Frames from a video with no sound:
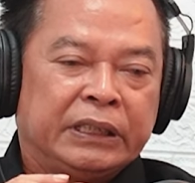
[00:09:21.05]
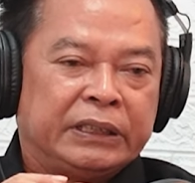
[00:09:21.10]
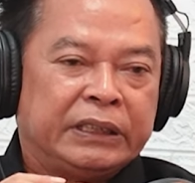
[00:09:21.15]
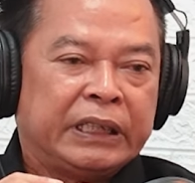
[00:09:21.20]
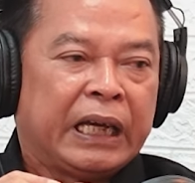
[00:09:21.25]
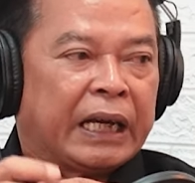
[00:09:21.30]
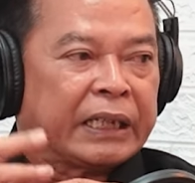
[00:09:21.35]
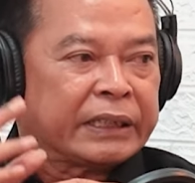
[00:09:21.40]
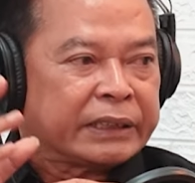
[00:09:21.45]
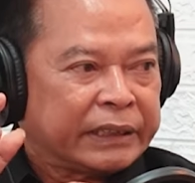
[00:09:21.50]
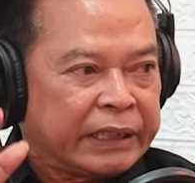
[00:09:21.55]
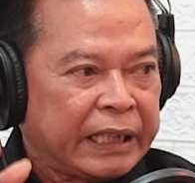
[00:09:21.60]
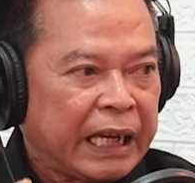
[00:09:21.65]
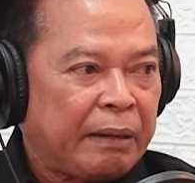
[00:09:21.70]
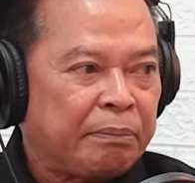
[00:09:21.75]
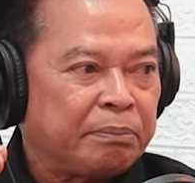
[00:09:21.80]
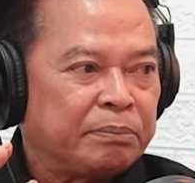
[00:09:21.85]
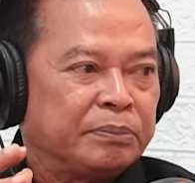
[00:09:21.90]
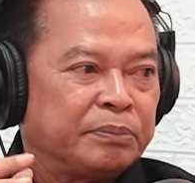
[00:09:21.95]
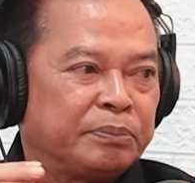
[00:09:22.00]
yang
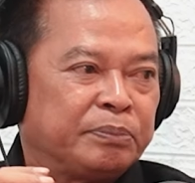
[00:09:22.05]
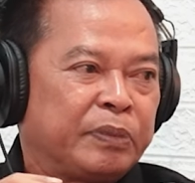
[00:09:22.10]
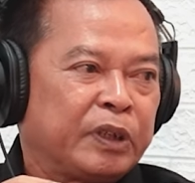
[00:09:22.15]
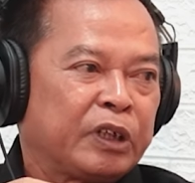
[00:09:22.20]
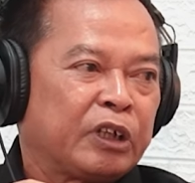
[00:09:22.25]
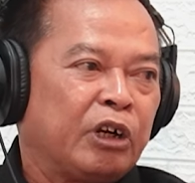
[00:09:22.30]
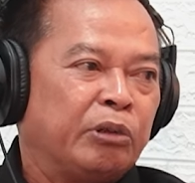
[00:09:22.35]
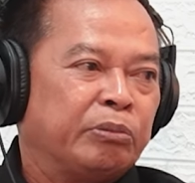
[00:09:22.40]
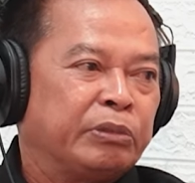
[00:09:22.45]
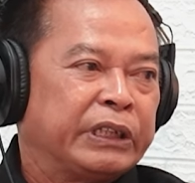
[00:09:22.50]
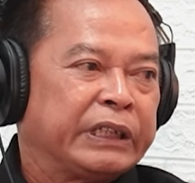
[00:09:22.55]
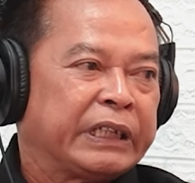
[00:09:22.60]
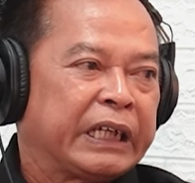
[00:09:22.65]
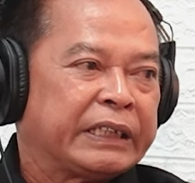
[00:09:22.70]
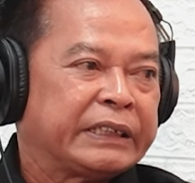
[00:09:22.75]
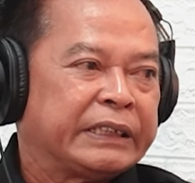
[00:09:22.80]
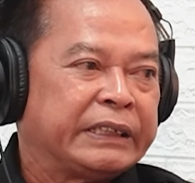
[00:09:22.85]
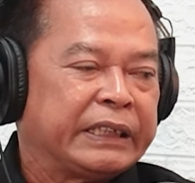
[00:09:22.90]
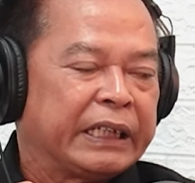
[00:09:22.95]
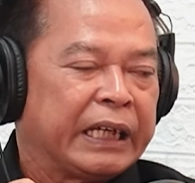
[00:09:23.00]
siap
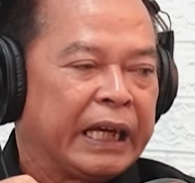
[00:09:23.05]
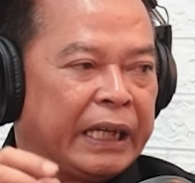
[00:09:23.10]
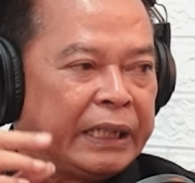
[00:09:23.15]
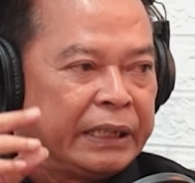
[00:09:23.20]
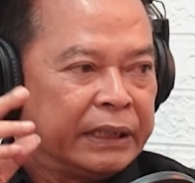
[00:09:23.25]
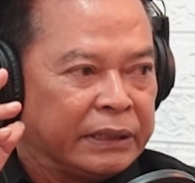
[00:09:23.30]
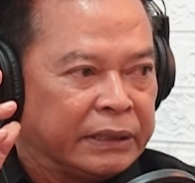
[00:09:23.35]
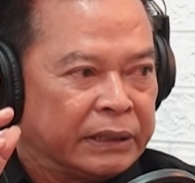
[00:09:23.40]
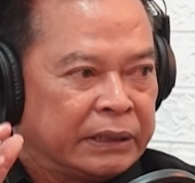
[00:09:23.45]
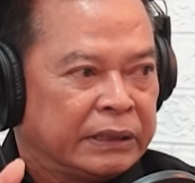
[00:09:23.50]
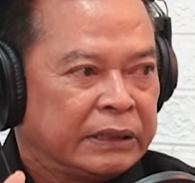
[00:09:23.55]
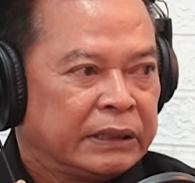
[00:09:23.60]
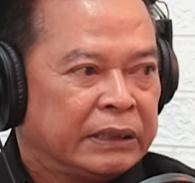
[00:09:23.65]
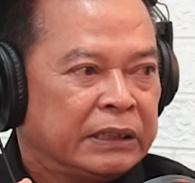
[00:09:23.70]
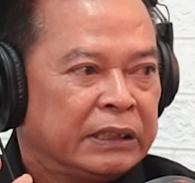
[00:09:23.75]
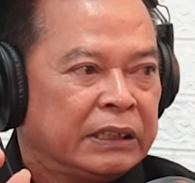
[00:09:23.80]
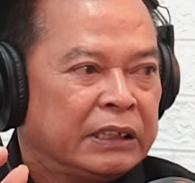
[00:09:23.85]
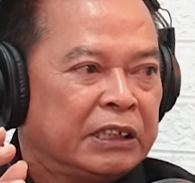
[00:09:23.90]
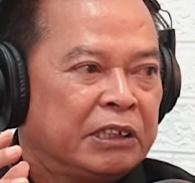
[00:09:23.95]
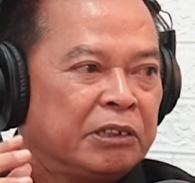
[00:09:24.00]
berkomunikasi dengan
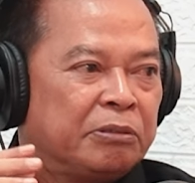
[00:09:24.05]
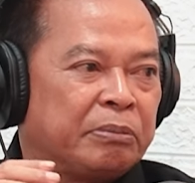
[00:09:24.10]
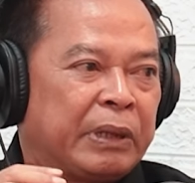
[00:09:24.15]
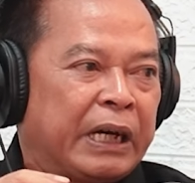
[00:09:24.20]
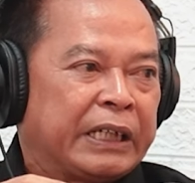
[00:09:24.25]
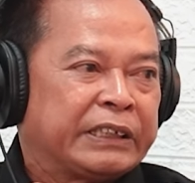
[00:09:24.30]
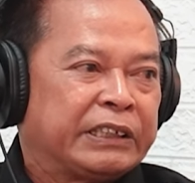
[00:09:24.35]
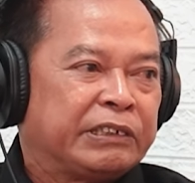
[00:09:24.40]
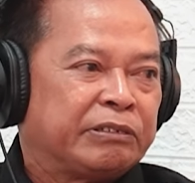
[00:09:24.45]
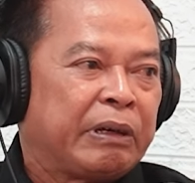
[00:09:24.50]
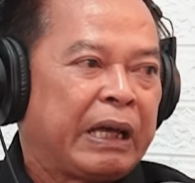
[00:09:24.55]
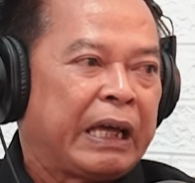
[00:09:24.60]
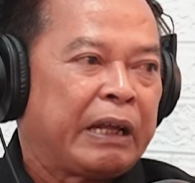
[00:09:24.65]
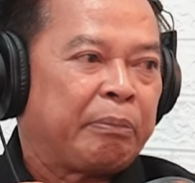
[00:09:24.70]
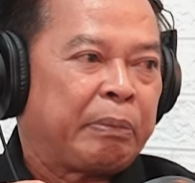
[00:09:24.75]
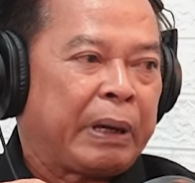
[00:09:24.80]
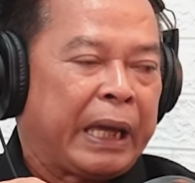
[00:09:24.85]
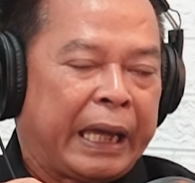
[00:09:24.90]
mahasiswa, mahasiswa.